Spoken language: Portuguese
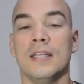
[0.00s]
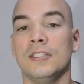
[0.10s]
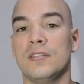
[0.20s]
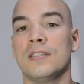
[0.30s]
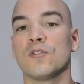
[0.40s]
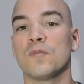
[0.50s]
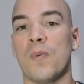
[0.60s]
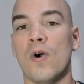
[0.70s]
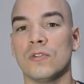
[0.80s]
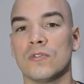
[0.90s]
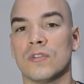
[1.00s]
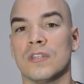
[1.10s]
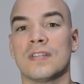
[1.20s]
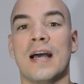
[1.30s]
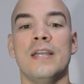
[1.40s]
De seus portos
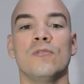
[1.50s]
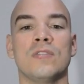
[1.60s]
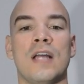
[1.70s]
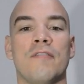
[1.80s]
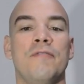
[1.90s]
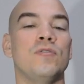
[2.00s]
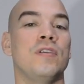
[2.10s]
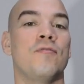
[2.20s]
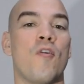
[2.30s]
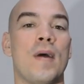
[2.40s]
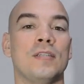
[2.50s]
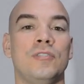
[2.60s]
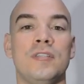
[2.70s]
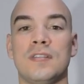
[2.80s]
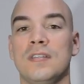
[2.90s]
saíam os navios em formato
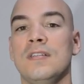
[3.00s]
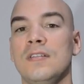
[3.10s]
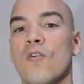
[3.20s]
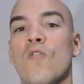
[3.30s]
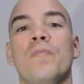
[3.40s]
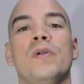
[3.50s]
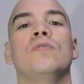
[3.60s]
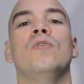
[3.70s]
de cisne com o bico